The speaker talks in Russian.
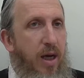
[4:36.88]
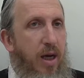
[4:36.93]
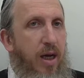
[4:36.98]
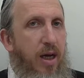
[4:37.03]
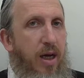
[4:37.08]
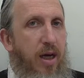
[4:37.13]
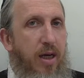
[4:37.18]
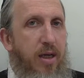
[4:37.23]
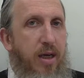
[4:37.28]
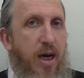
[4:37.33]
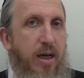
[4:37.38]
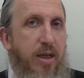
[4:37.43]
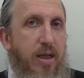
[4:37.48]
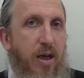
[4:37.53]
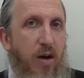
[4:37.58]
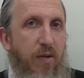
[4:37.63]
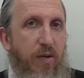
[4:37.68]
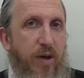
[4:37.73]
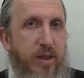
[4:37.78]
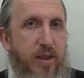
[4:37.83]
Э,
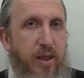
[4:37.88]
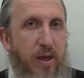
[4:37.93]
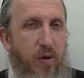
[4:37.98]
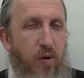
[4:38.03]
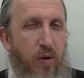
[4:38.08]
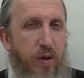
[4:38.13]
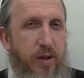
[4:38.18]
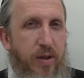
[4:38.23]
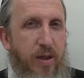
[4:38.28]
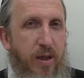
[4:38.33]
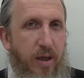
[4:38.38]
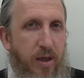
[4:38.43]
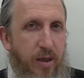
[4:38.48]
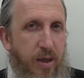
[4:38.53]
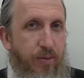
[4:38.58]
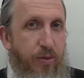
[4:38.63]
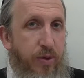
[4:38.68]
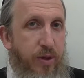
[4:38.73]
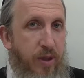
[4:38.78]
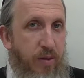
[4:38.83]
когда у вас находится,
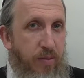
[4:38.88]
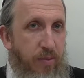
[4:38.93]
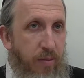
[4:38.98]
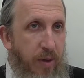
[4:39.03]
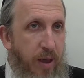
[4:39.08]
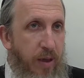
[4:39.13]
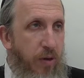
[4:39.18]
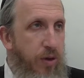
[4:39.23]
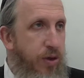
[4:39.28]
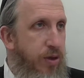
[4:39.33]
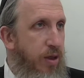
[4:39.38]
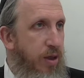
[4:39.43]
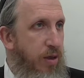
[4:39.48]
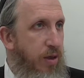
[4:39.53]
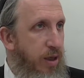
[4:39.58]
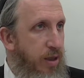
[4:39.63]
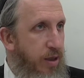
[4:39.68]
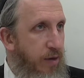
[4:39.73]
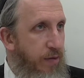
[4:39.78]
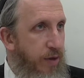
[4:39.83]
допустим, молочная
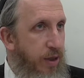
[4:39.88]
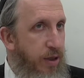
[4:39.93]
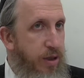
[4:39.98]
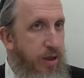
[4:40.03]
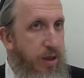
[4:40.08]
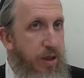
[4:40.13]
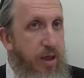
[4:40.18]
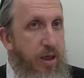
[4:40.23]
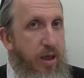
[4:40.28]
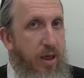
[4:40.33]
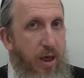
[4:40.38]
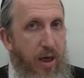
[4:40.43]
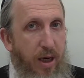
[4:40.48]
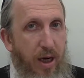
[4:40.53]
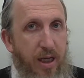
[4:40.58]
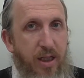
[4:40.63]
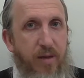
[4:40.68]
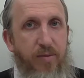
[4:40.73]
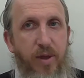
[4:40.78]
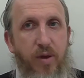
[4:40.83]
какая-то вещь, и
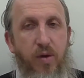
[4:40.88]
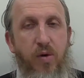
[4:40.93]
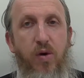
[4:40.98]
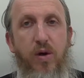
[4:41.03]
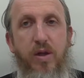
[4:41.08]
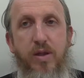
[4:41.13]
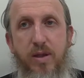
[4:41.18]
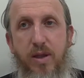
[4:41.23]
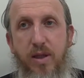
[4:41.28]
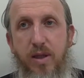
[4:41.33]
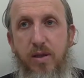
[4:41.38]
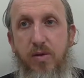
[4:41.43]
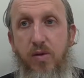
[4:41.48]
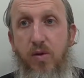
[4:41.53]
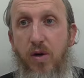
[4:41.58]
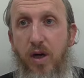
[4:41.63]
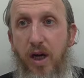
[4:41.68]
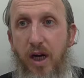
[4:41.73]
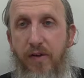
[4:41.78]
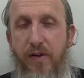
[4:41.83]
рядом находится
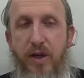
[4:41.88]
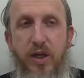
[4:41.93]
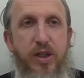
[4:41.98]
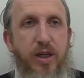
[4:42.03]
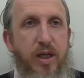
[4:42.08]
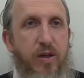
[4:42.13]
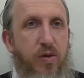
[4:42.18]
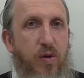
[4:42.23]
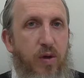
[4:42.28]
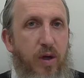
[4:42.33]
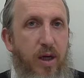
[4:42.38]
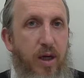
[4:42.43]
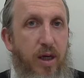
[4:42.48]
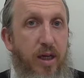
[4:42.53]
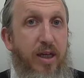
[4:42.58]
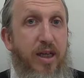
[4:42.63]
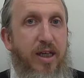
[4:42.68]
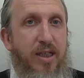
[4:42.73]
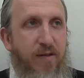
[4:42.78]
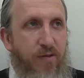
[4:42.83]
другая вещь, которая,
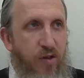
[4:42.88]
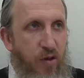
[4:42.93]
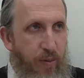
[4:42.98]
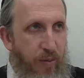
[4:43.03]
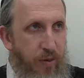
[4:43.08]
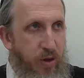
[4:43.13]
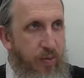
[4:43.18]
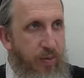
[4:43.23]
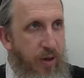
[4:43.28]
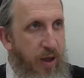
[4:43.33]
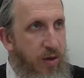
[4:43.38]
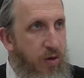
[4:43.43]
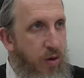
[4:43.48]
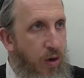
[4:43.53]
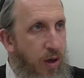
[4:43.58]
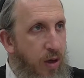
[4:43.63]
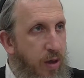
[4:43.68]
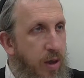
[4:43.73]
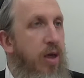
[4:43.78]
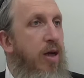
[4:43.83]
если не попадет
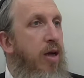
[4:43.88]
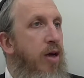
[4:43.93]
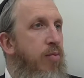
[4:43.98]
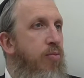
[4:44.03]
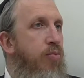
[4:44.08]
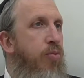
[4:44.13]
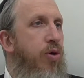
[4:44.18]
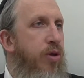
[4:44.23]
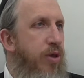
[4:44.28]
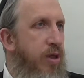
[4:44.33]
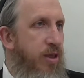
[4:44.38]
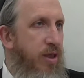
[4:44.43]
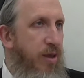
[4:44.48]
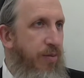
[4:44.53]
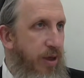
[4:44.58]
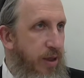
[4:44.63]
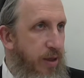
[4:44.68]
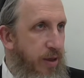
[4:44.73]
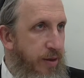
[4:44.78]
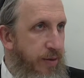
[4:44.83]
молоко, будет
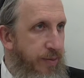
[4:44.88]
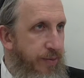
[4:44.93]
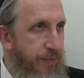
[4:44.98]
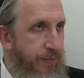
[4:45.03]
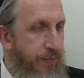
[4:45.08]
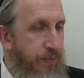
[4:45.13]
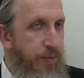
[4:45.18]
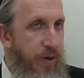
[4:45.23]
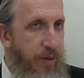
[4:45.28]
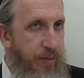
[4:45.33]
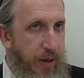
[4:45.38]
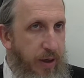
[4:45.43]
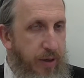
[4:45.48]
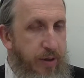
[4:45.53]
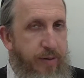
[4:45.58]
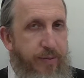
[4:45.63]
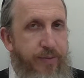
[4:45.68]
незаметно. Пример.